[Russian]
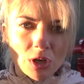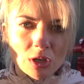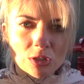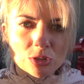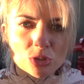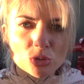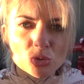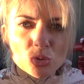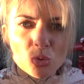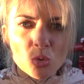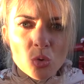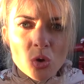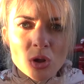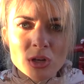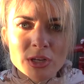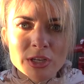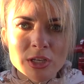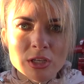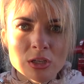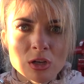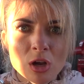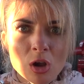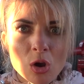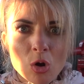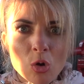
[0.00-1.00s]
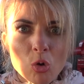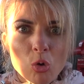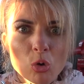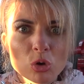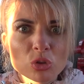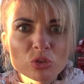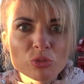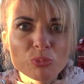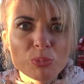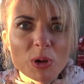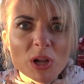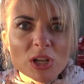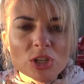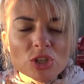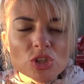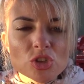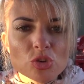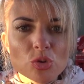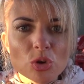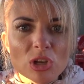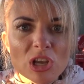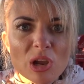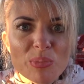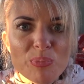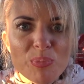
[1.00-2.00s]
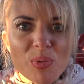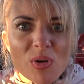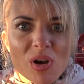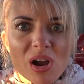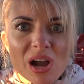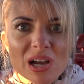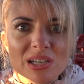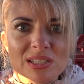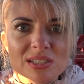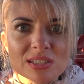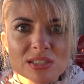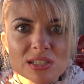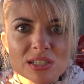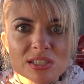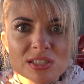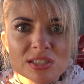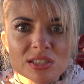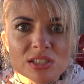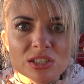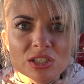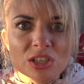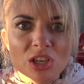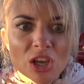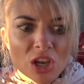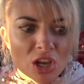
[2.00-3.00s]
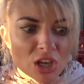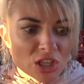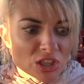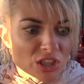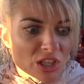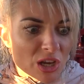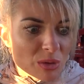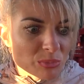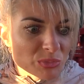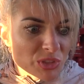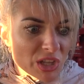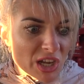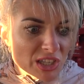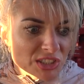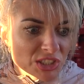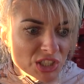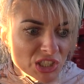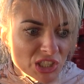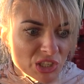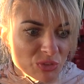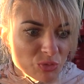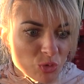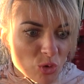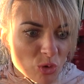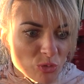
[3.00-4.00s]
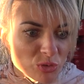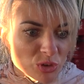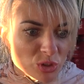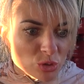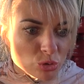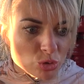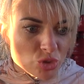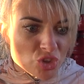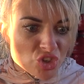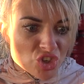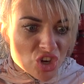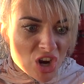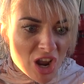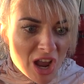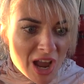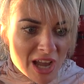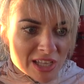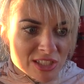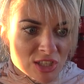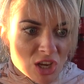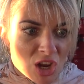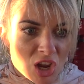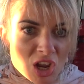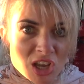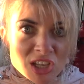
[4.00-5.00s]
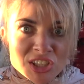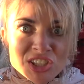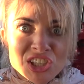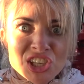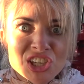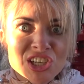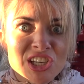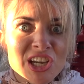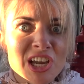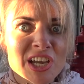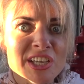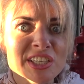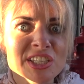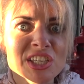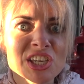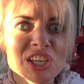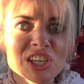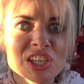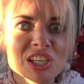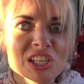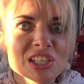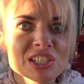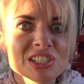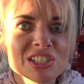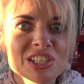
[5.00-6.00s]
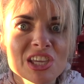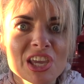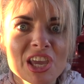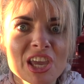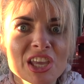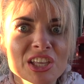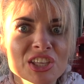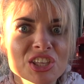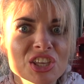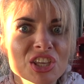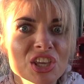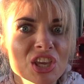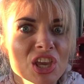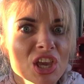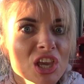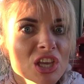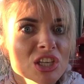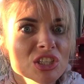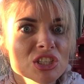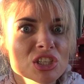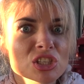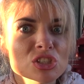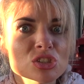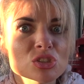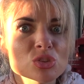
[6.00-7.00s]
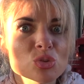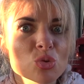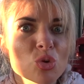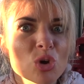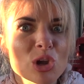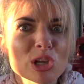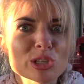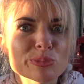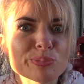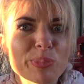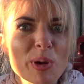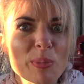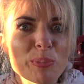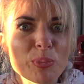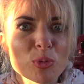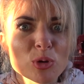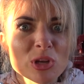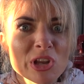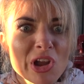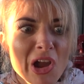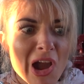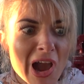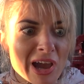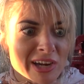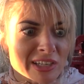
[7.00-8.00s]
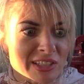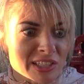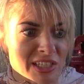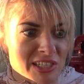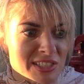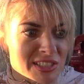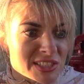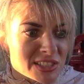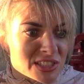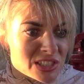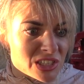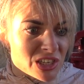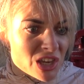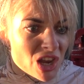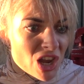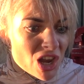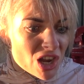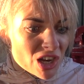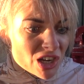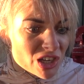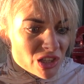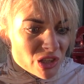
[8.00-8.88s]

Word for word: Так, Толик, он в большой опасности, нам надо его выручать, Никакие деньги не стоят популярности.